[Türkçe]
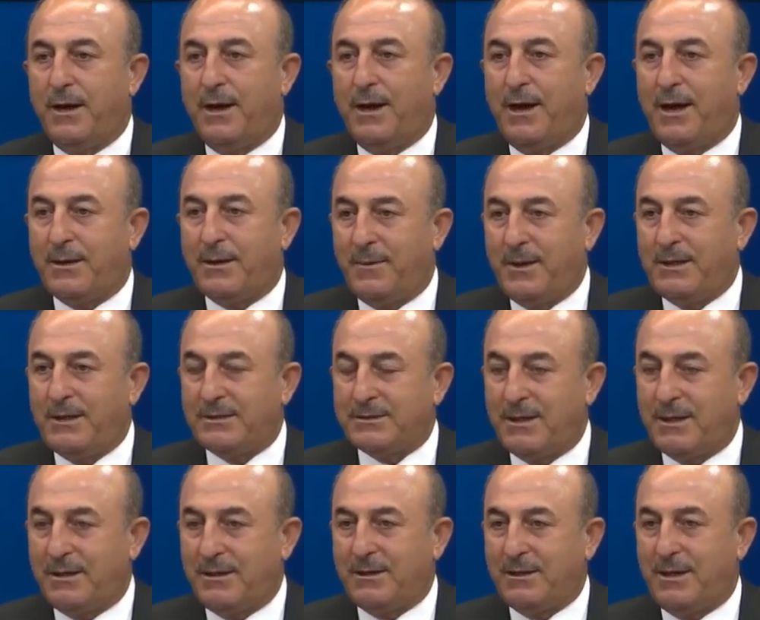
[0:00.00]

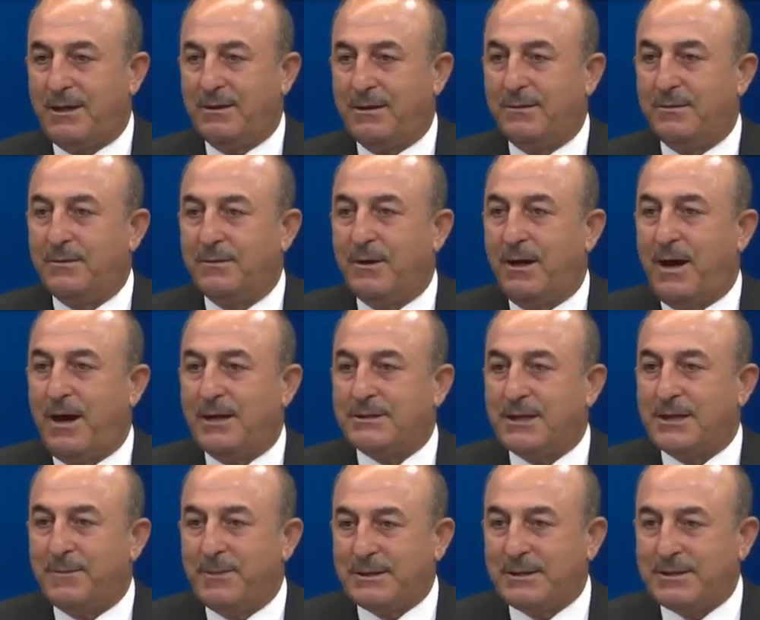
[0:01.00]
Ermenistan'a da
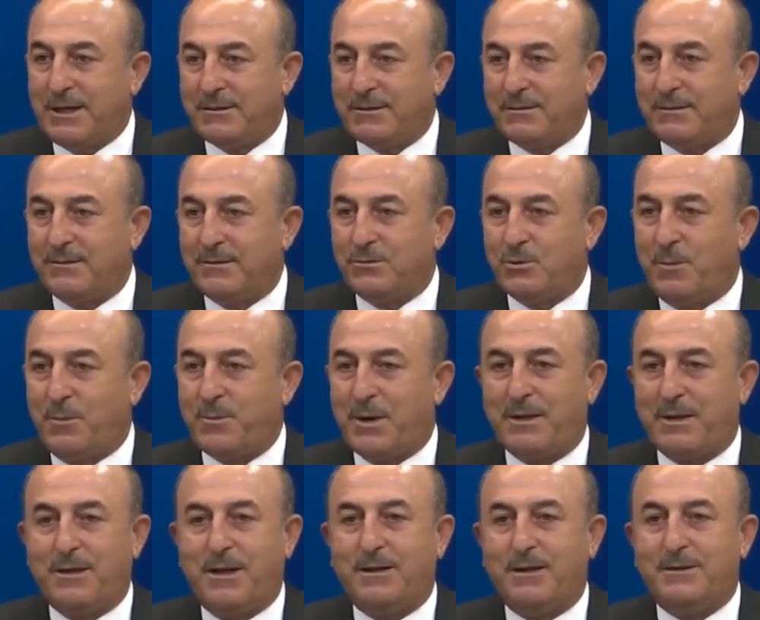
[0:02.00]
Azerbaycan
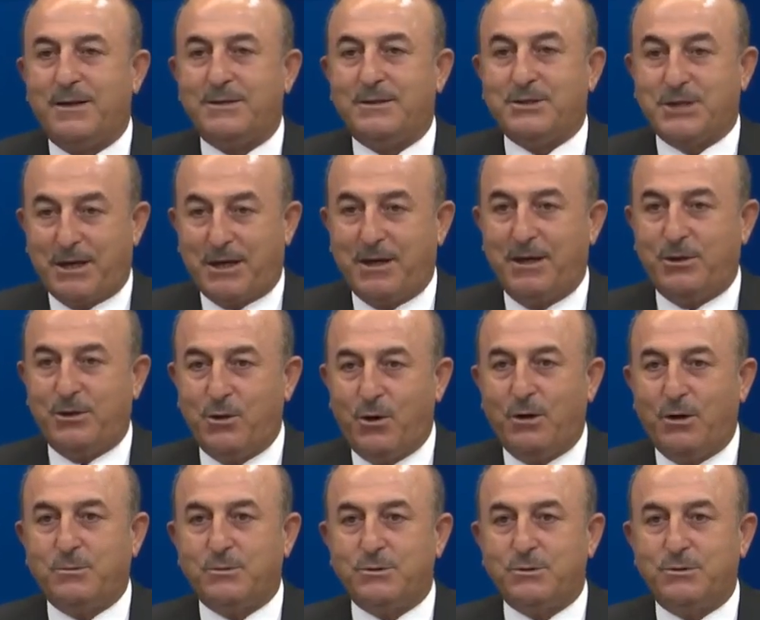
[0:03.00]
topraklarından çekil
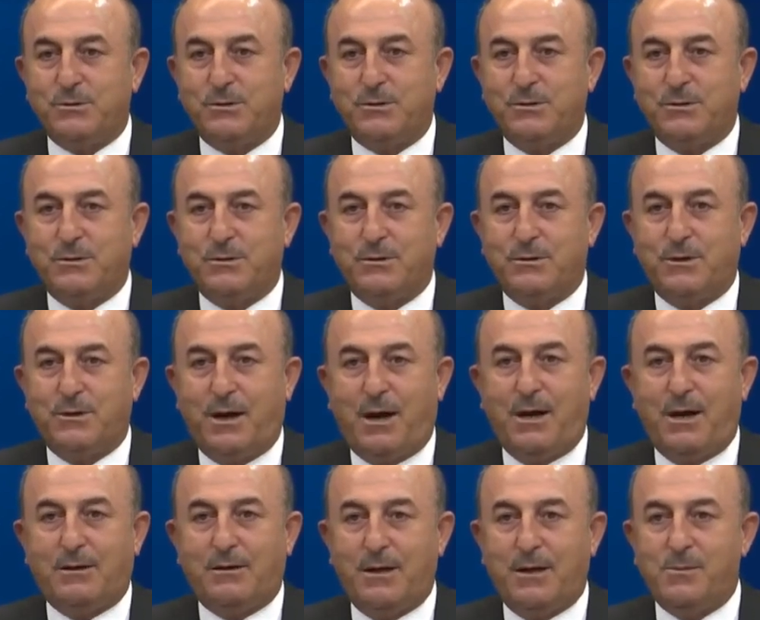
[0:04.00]
diyor musun?
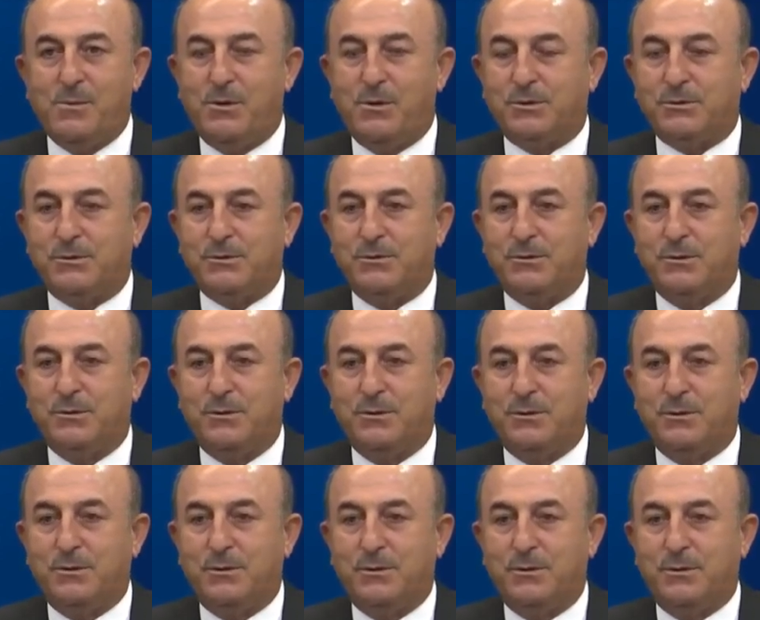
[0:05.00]
Hayır demiyorsun.
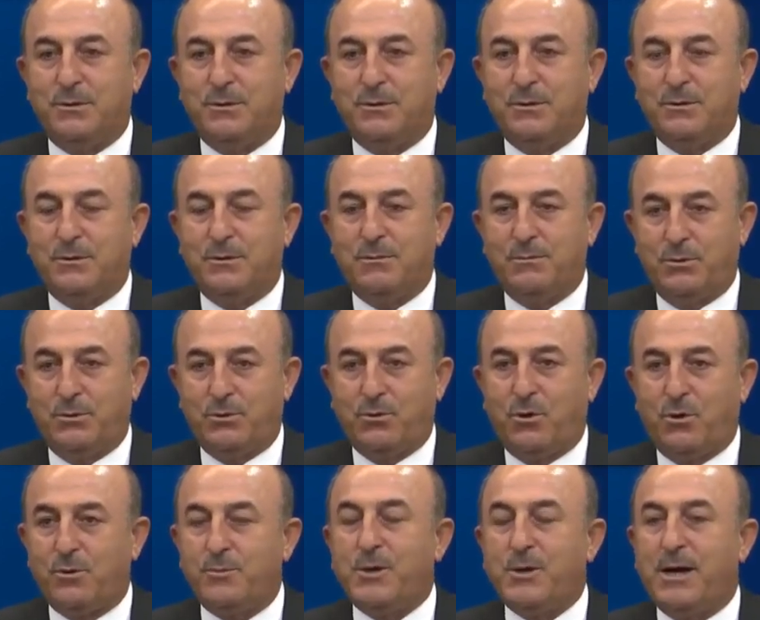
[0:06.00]
Bu
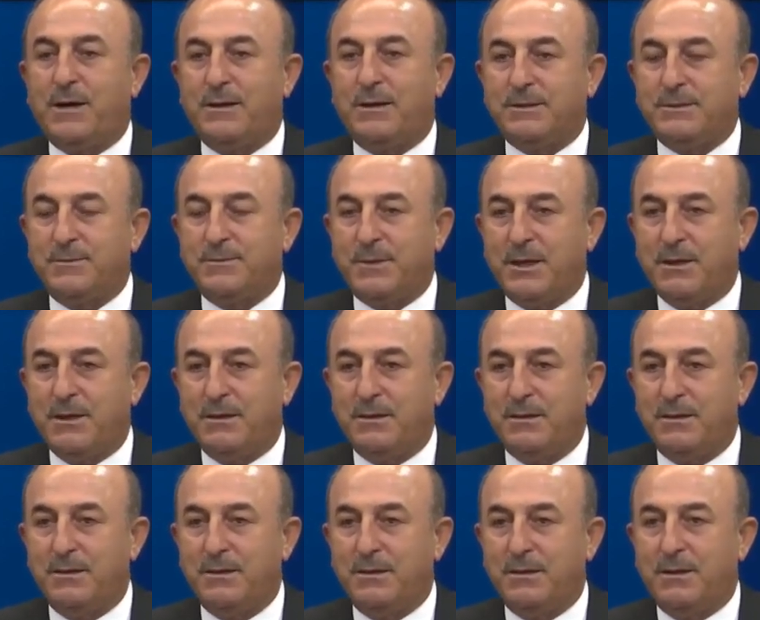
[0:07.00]
doğru bir yaklaşım değil.
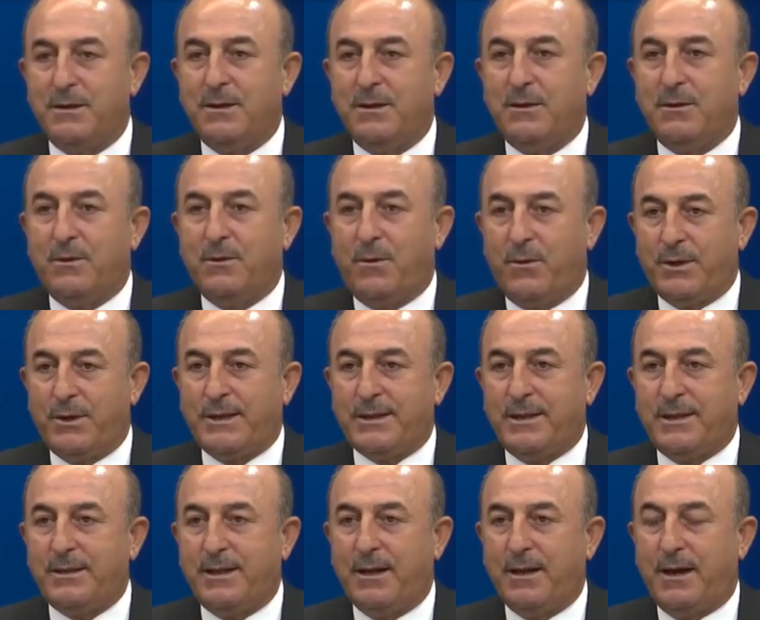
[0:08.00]
O
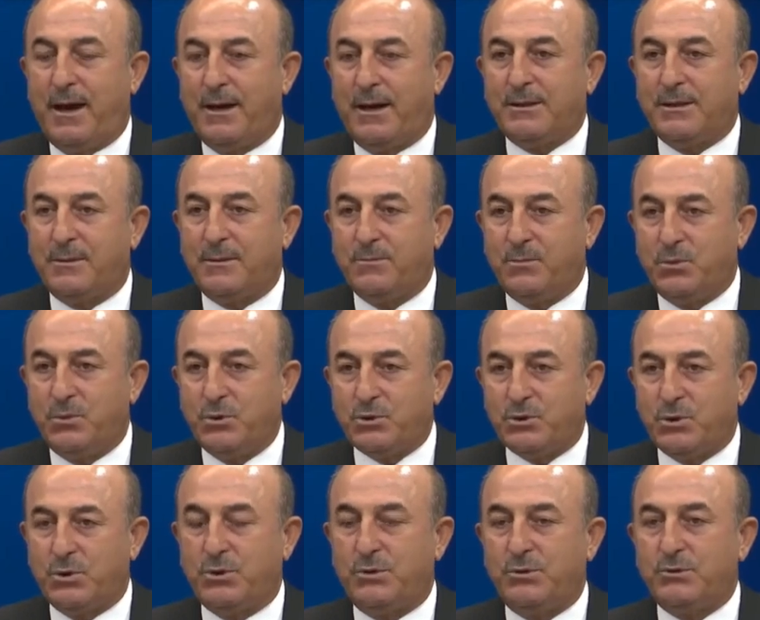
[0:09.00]
nedenle artık bu
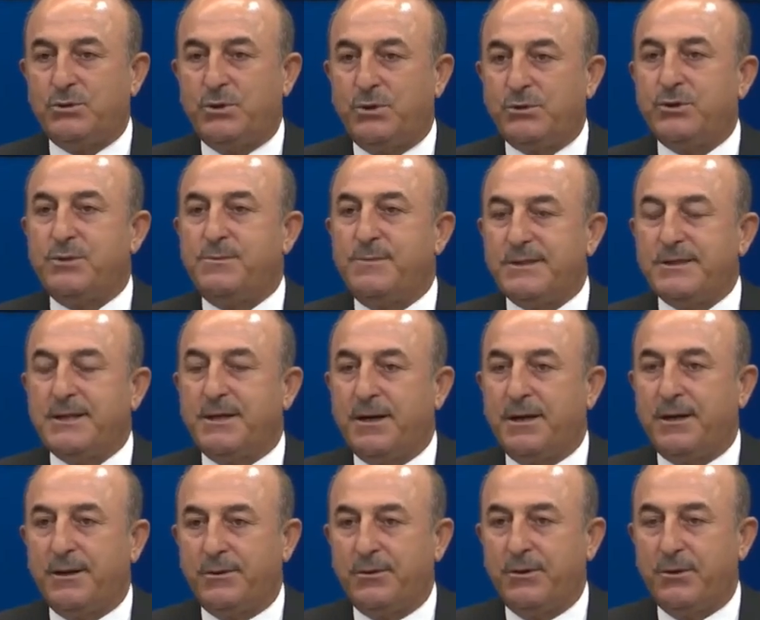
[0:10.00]
sorun çözülmesi
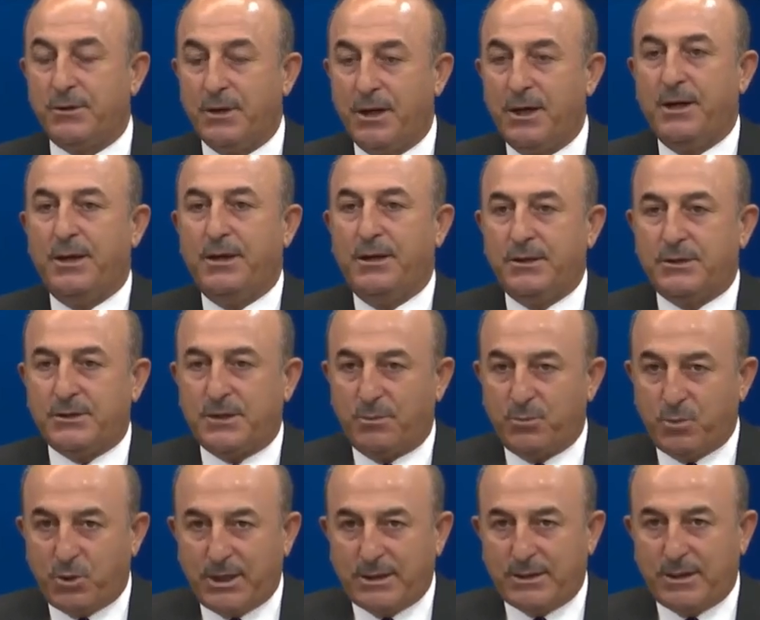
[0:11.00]
gerekiyor. İşte
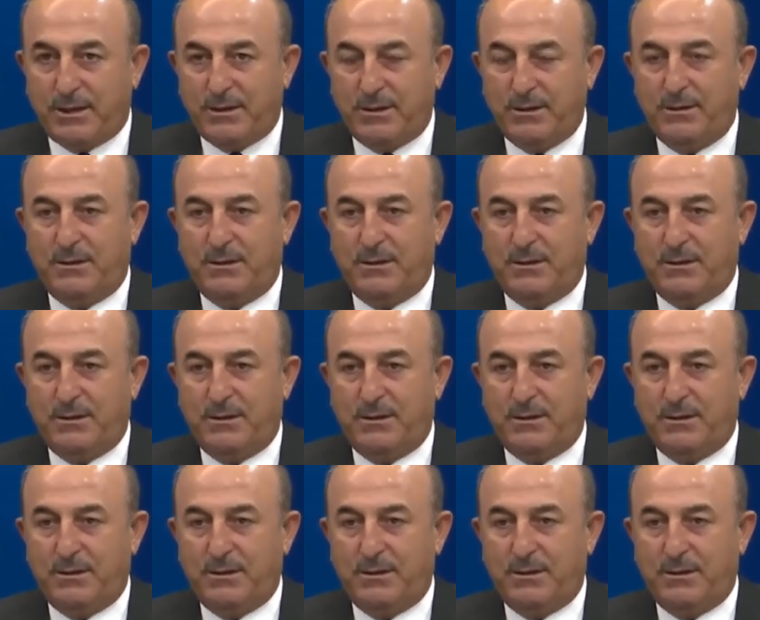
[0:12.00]
burada